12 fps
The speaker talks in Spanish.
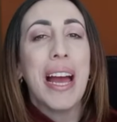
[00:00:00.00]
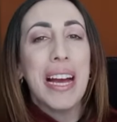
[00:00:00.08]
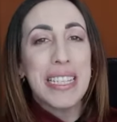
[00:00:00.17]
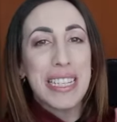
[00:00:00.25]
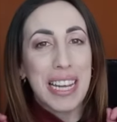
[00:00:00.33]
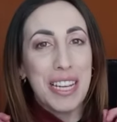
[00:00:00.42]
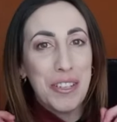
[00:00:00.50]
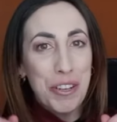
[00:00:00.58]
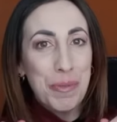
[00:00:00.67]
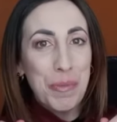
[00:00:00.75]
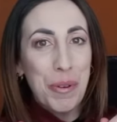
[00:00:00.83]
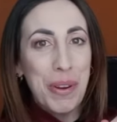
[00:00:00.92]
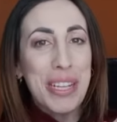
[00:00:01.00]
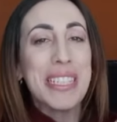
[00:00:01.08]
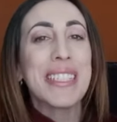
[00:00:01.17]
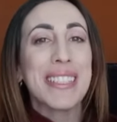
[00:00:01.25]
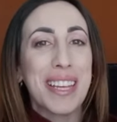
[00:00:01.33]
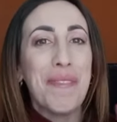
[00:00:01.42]
Así que no os mováis,
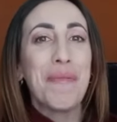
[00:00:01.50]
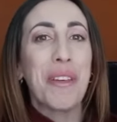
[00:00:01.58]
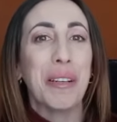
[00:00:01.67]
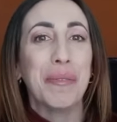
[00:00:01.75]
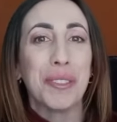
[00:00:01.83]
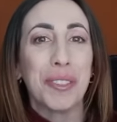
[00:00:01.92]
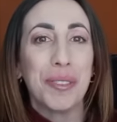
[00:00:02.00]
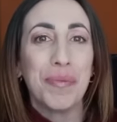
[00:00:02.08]
que empezamos.